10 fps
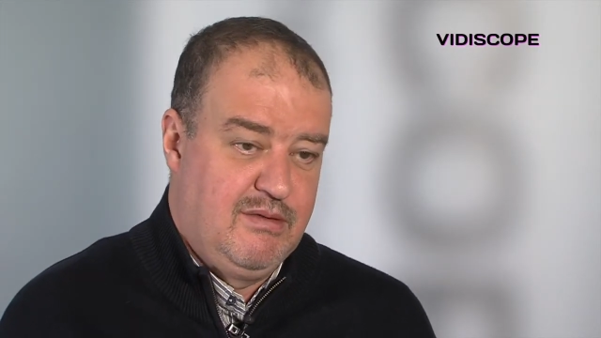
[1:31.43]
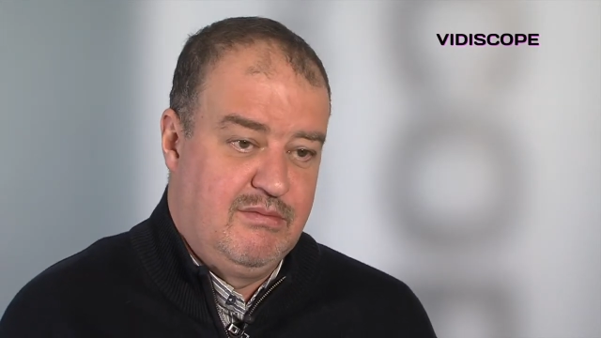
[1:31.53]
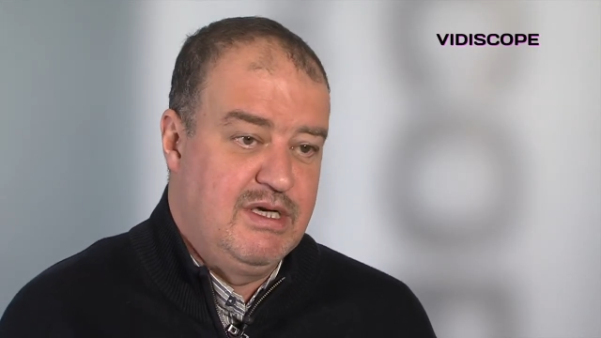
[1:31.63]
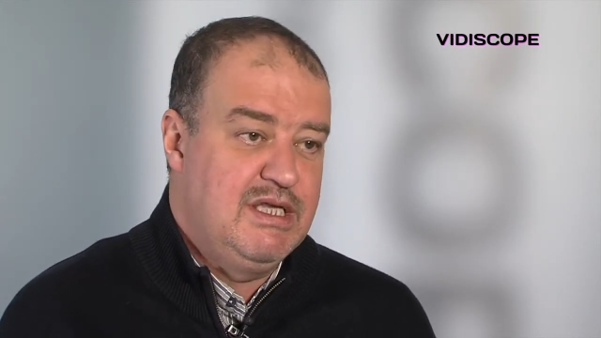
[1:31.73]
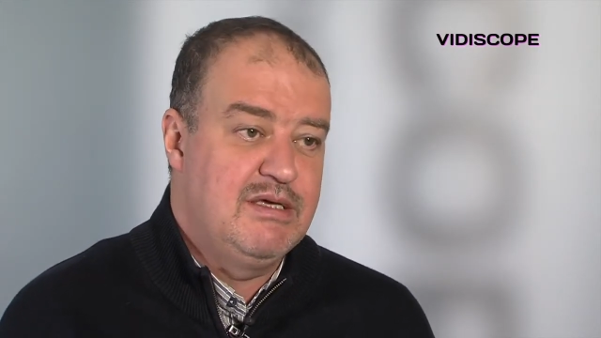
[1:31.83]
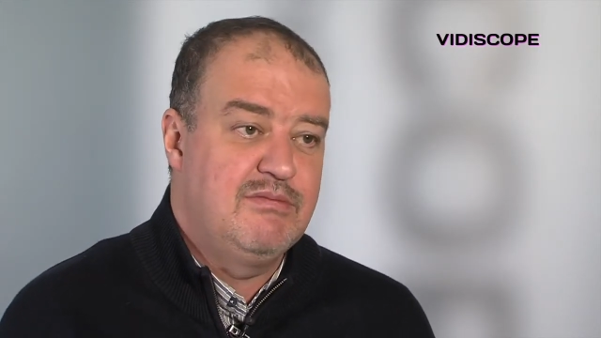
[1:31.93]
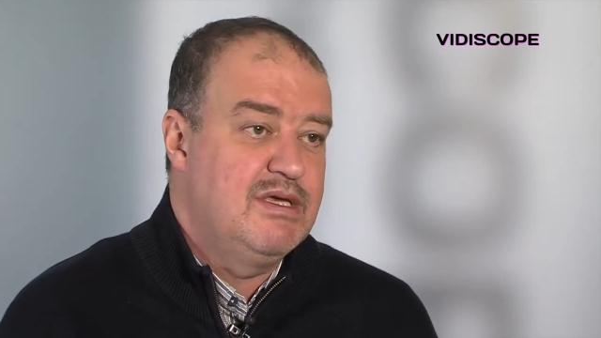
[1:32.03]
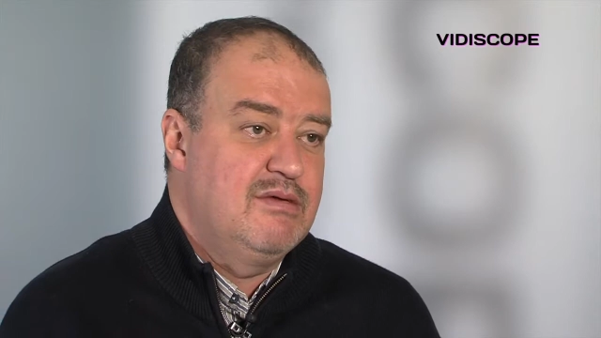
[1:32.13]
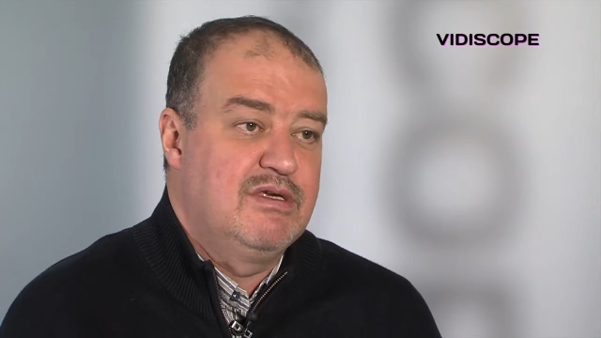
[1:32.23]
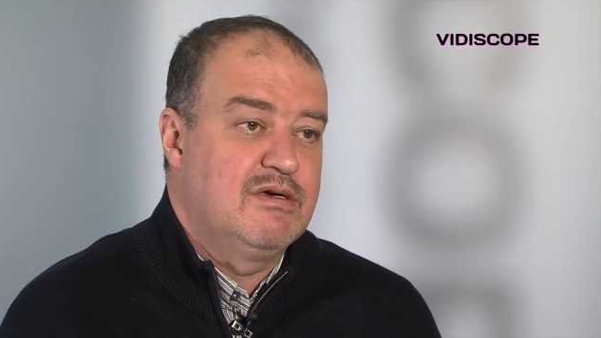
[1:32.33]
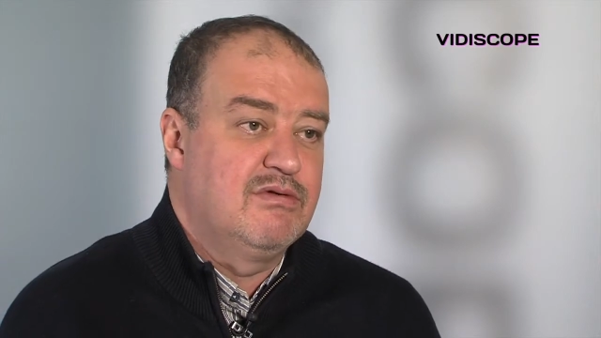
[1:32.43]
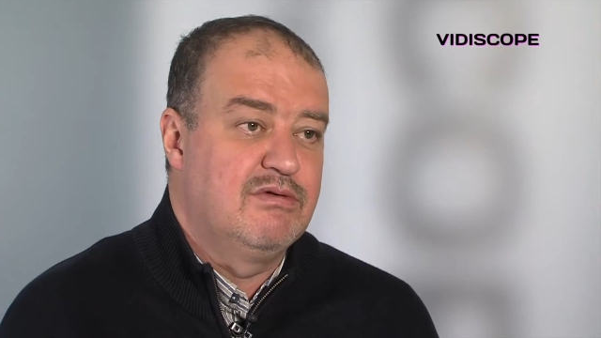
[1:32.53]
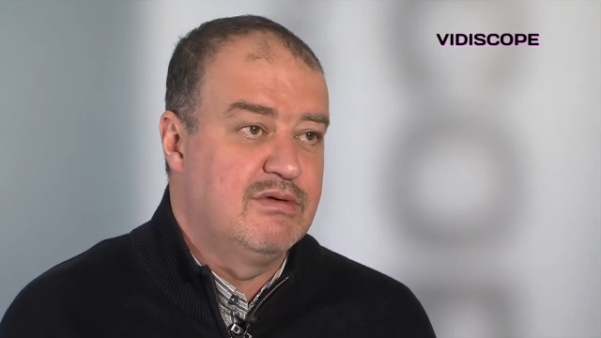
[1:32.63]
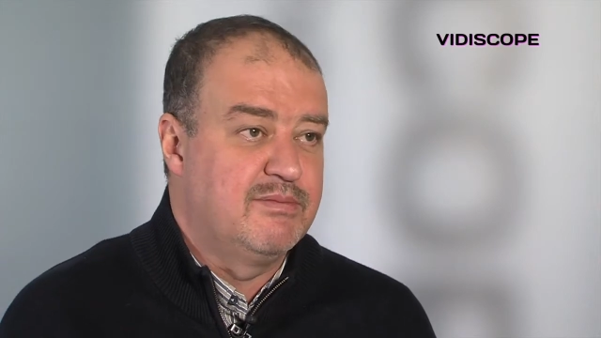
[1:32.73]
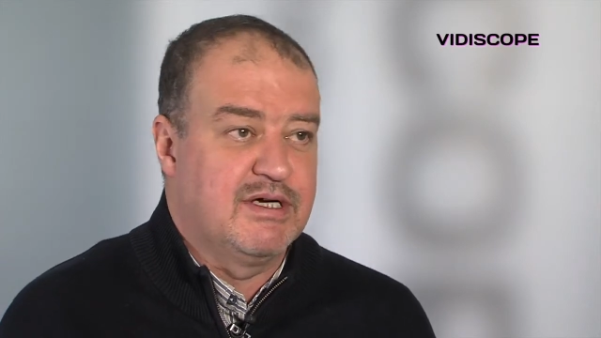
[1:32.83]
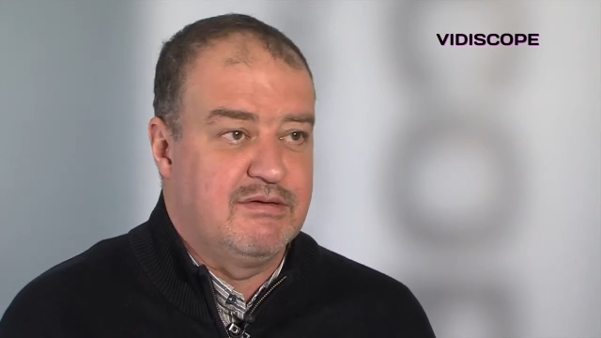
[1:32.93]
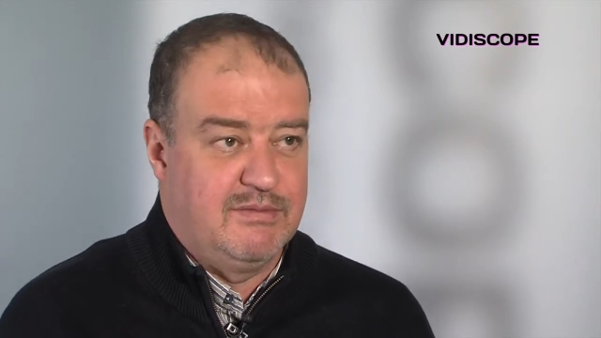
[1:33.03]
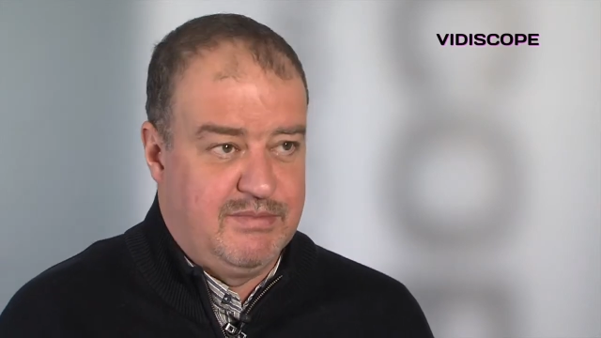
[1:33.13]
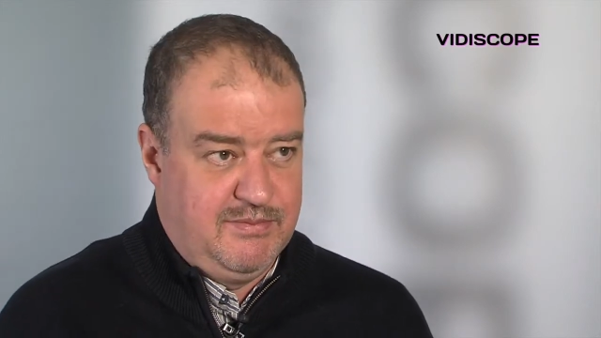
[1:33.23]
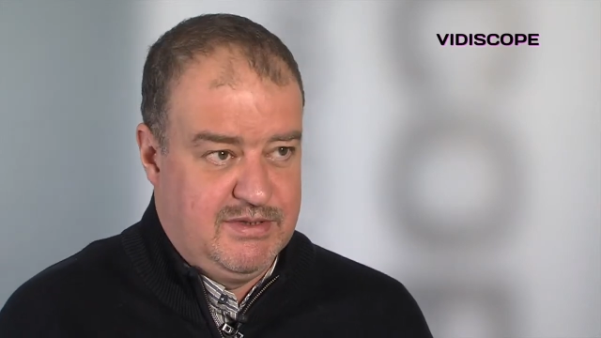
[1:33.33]
мы не имеем никакого права
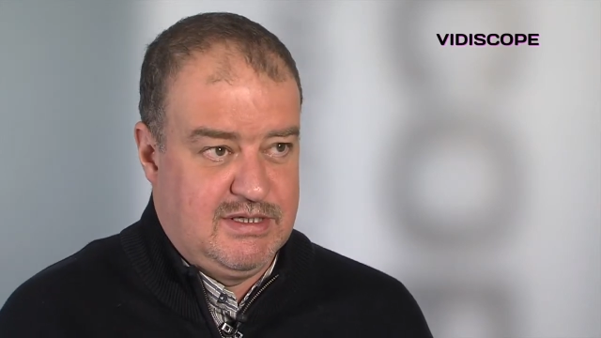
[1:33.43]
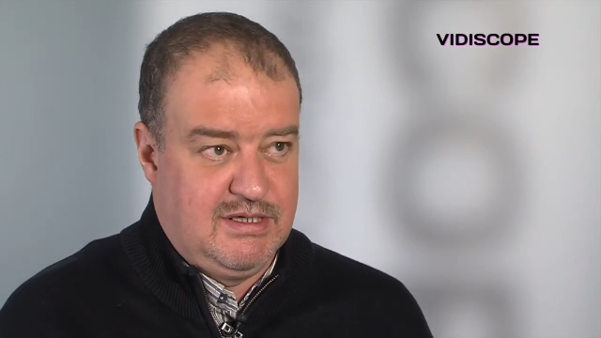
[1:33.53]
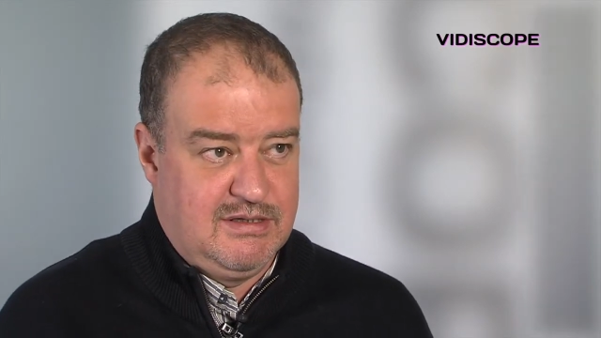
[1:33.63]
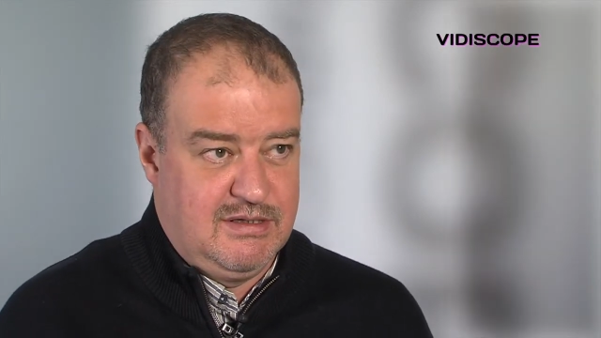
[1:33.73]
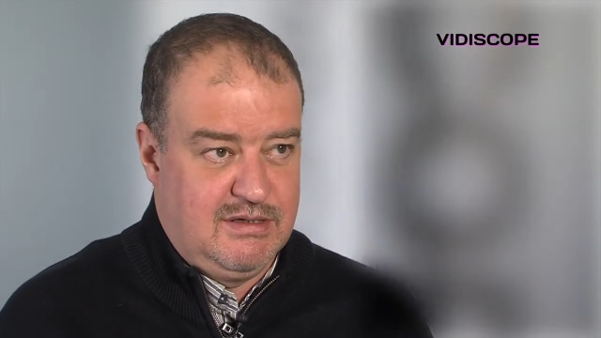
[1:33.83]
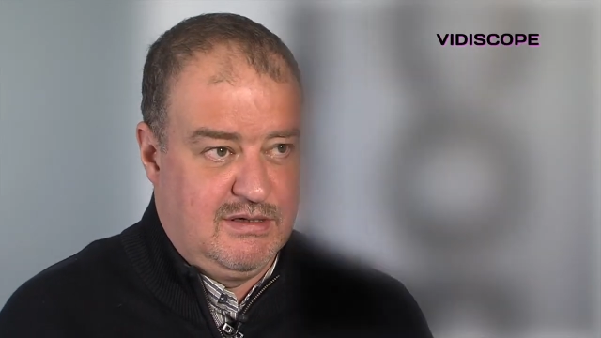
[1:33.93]
подписать этот